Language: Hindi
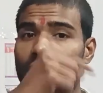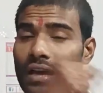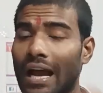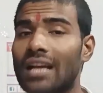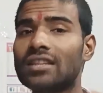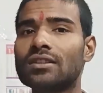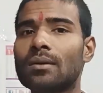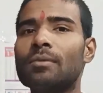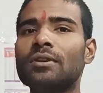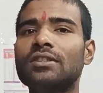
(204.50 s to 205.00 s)

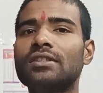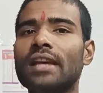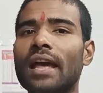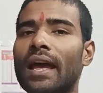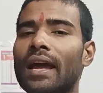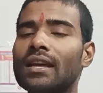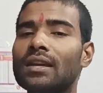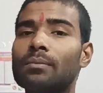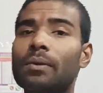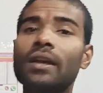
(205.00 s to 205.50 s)
क्या
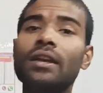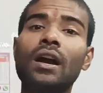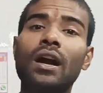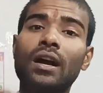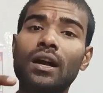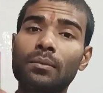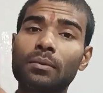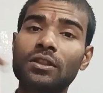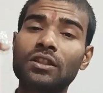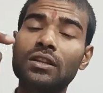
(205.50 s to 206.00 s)
समस्या है कि भाई
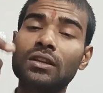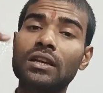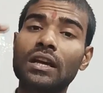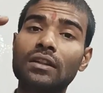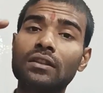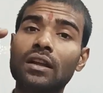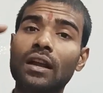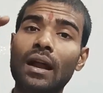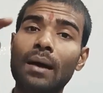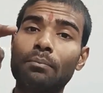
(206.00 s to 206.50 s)
अगरबत्ती के
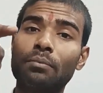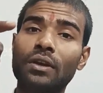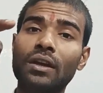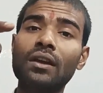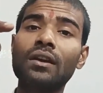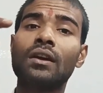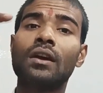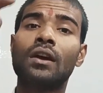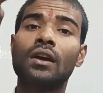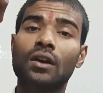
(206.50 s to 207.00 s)
अंदर आपके
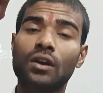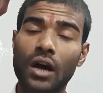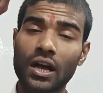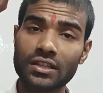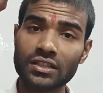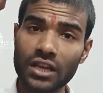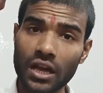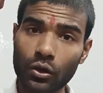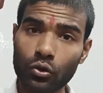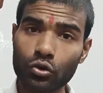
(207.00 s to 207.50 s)

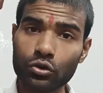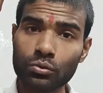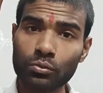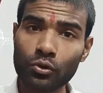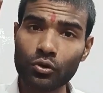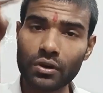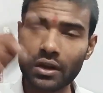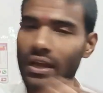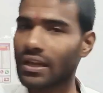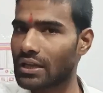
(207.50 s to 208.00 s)
अच्छा
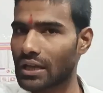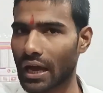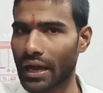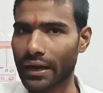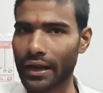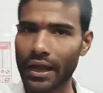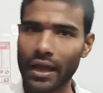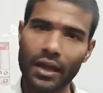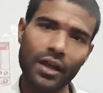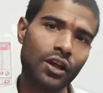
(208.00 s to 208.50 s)
खुशबू नहीं
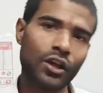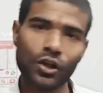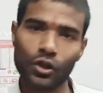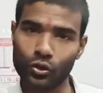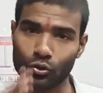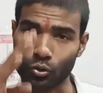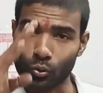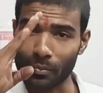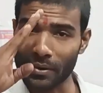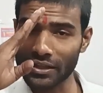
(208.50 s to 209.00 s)
आ रहा
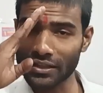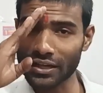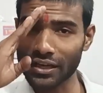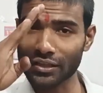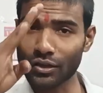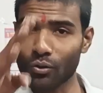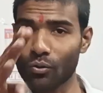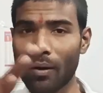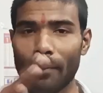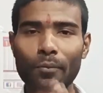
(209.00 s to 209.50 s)
है तो उम्मीद
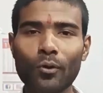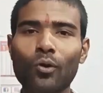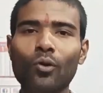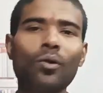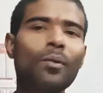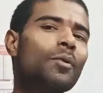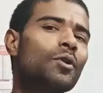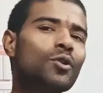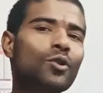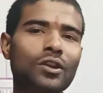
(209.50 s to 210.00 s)
करता हूँ आप
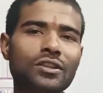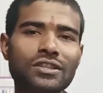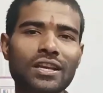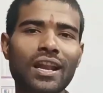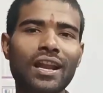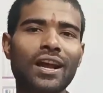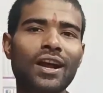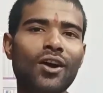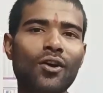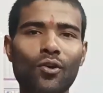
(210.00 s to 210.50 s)
लोगों को वीडियो
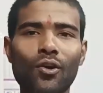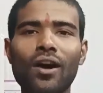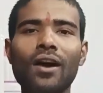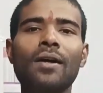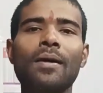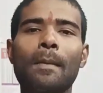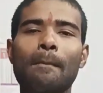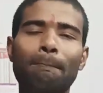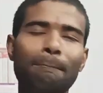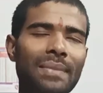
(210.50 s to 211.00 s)
अच्छा लगा होगा
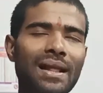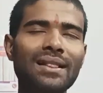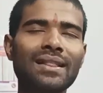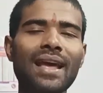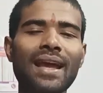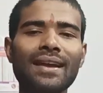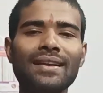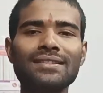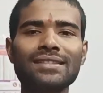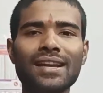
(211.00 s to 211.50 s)

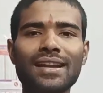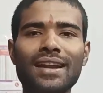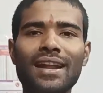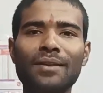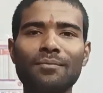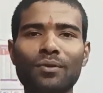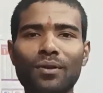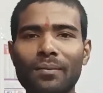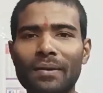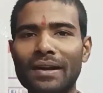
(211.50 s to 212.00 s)
मिलते हैं किसी
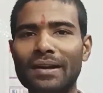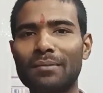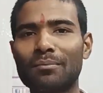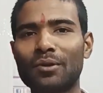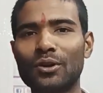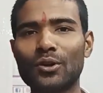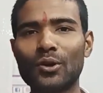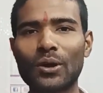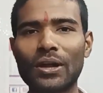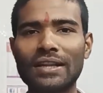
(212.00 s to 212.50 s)
अन्य
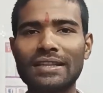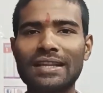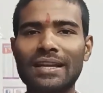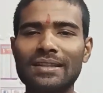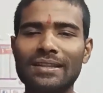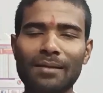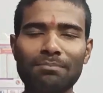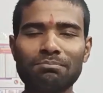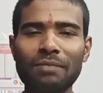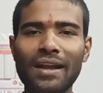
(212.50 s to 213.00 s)
इन्फॉर्मेटिव वीडियो के
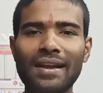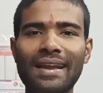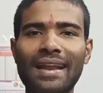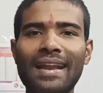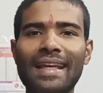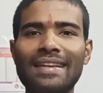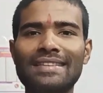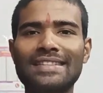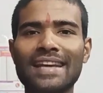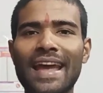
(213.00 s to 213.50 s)
अंदर तब तक
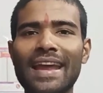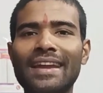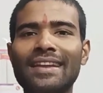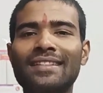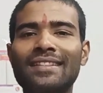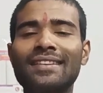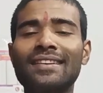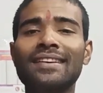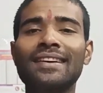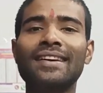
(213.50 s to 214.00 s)
के लिए जय
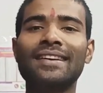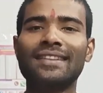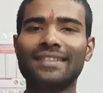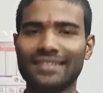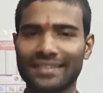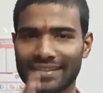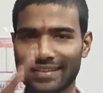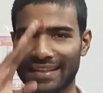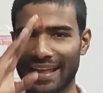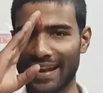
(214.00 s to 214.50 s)
हिंद
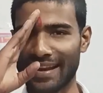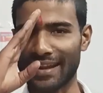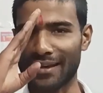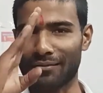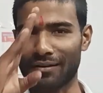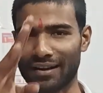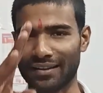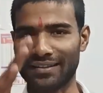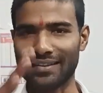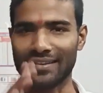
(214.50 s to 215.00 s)

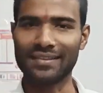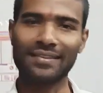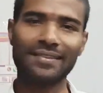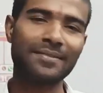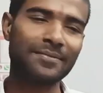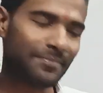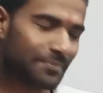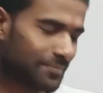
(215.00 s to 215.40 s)
धन्यवाद